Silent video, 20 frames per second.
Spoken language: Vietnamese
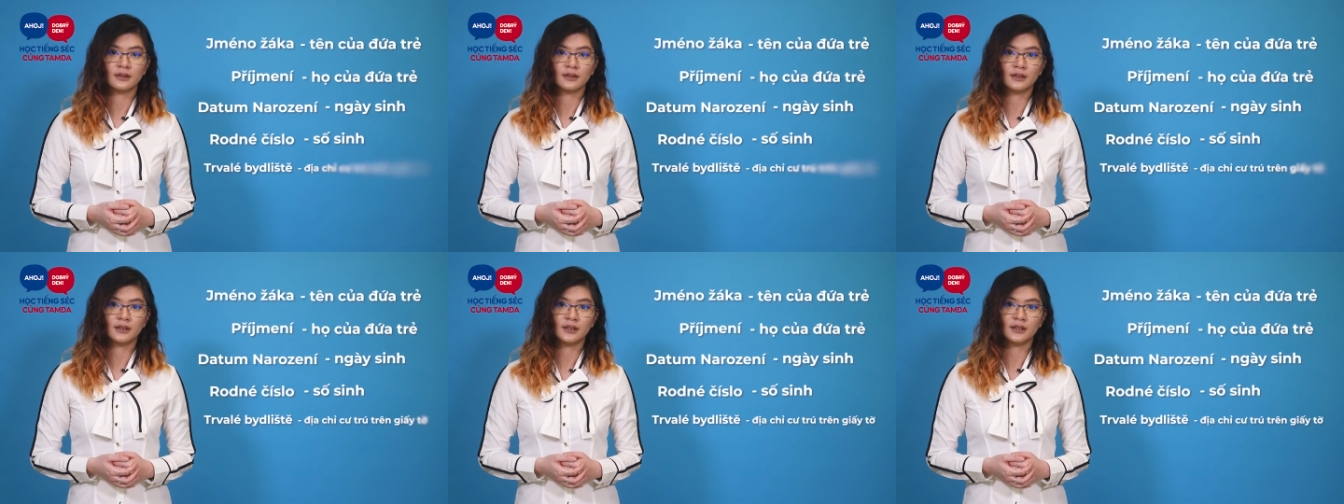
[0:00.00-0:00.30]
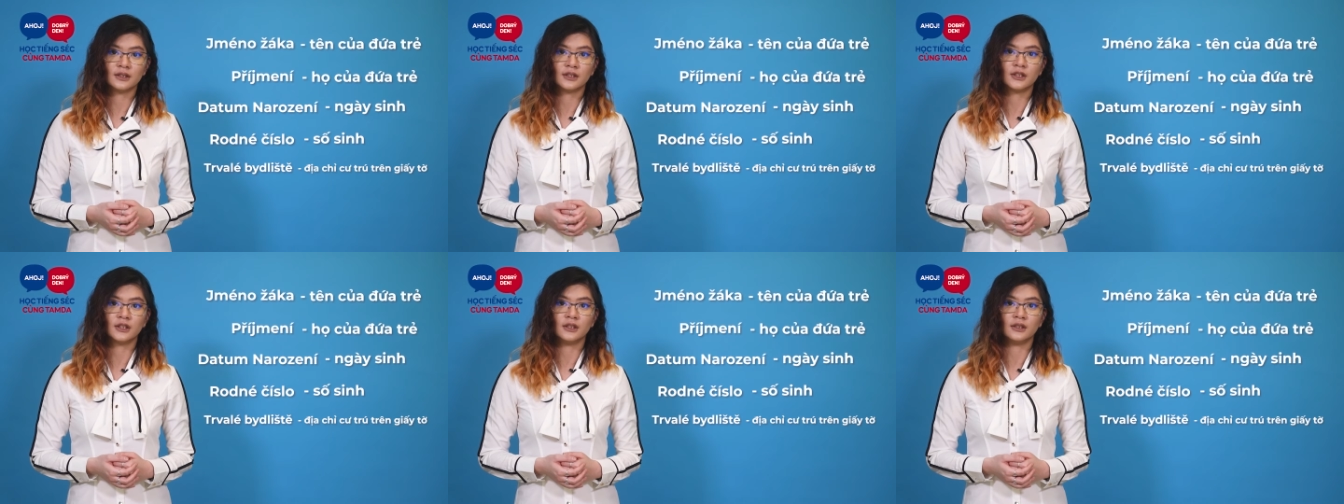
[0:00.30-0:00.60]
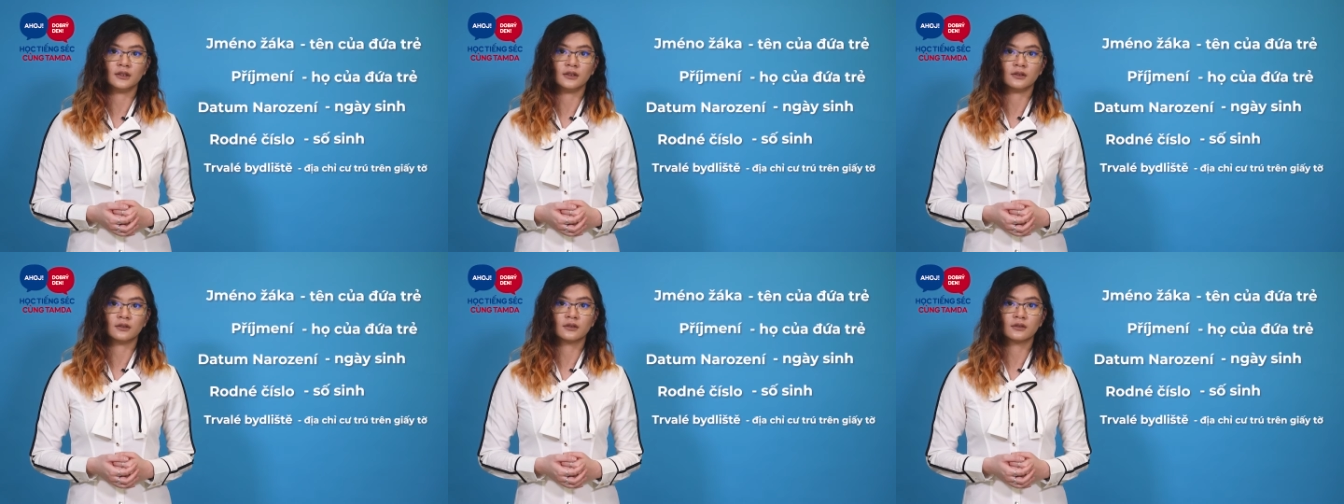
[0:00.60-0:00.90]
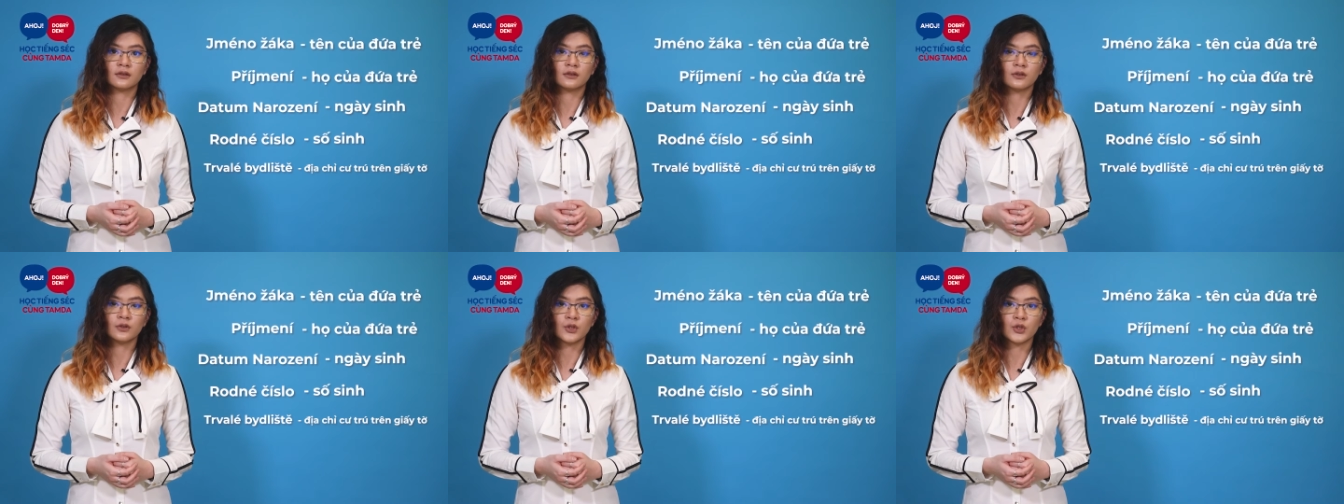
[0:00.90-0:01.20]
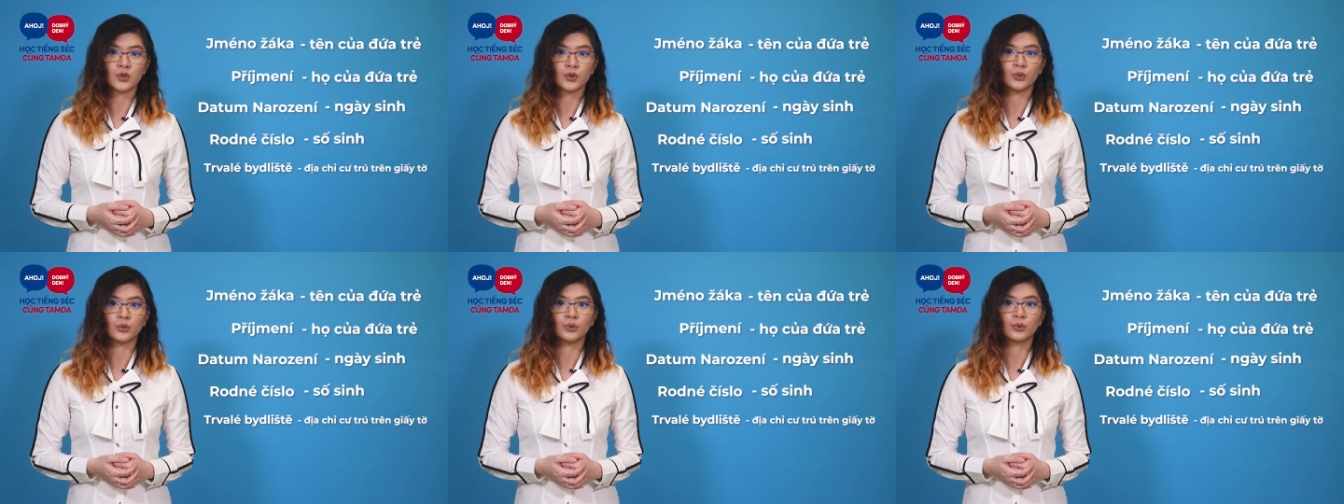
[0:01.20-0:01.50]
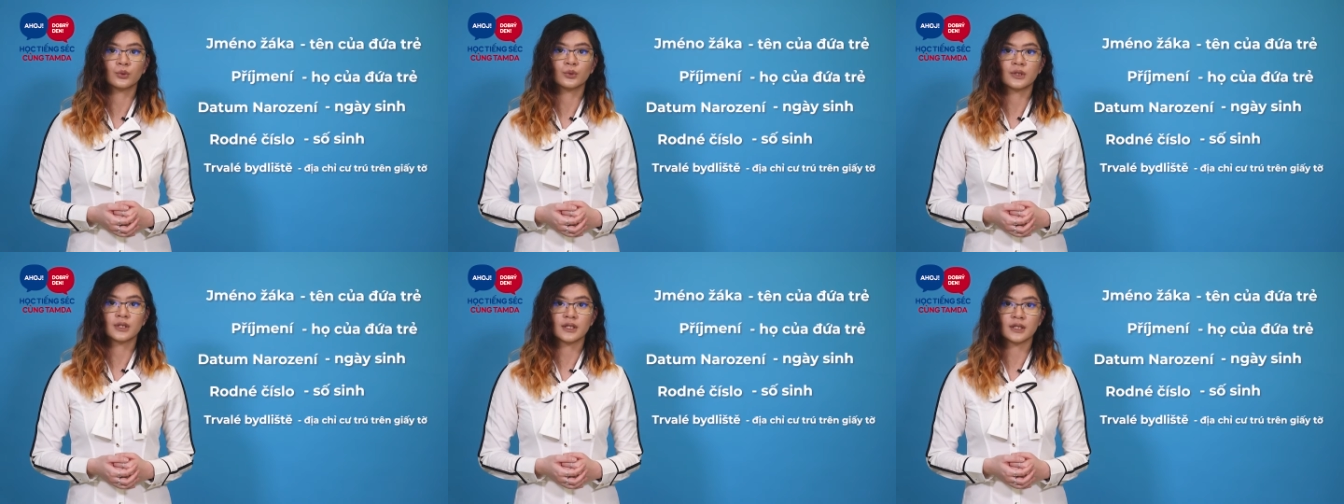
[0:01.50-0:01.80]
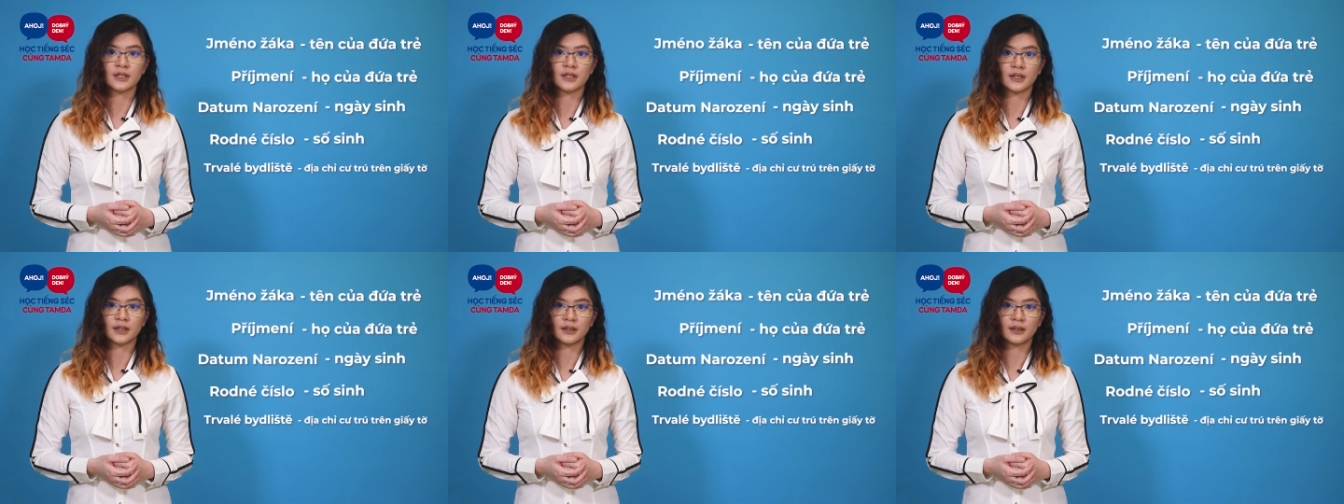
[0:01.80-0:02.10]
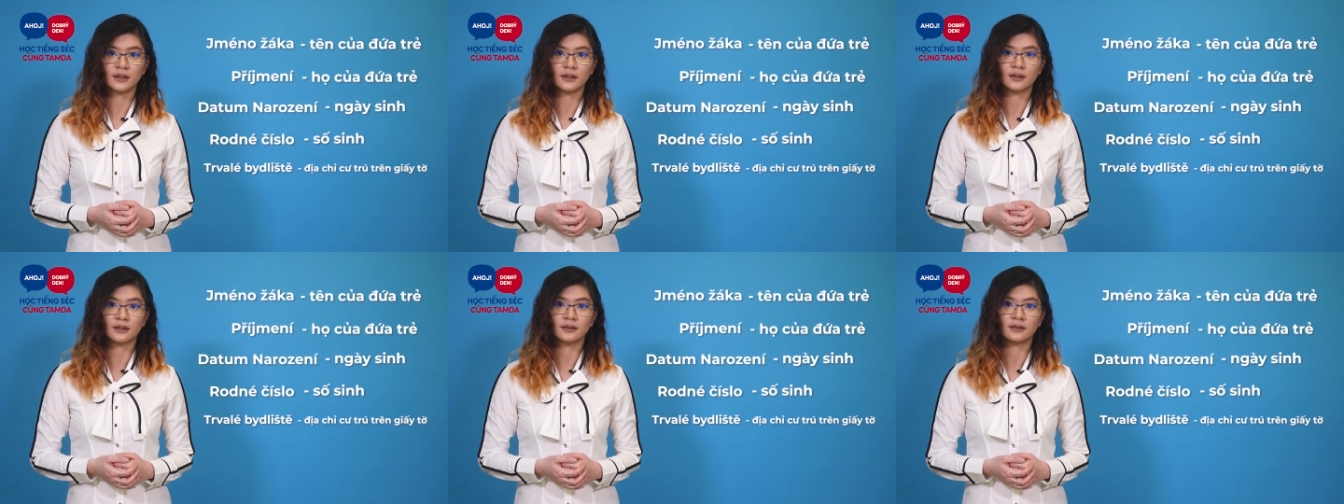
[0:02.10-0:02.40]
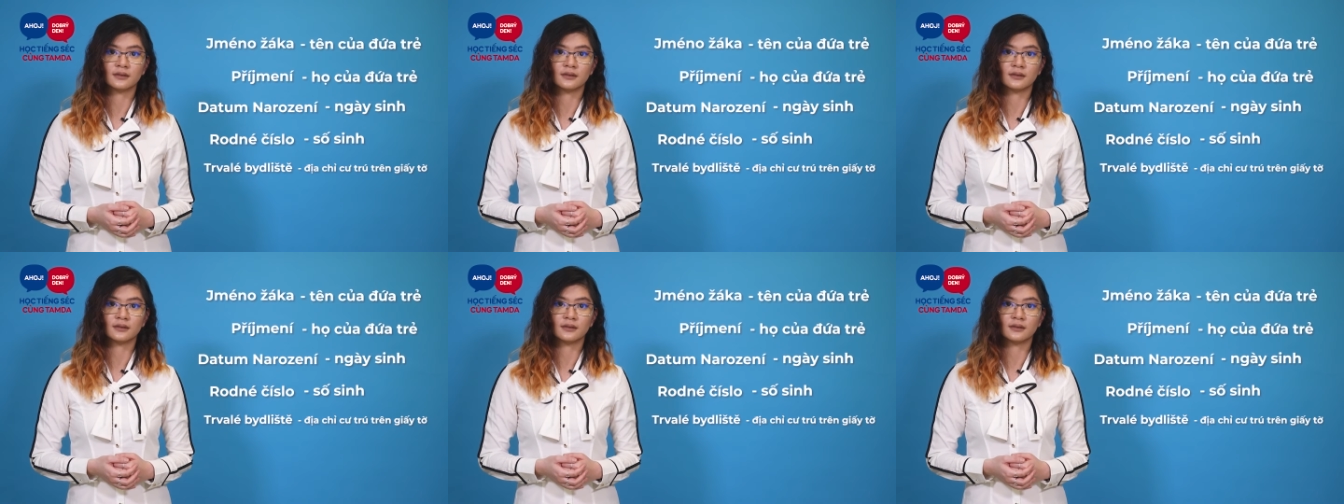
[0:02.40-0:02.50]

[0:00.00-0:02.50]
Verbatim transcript: Địa chỉ cư trú trên giấy tờ.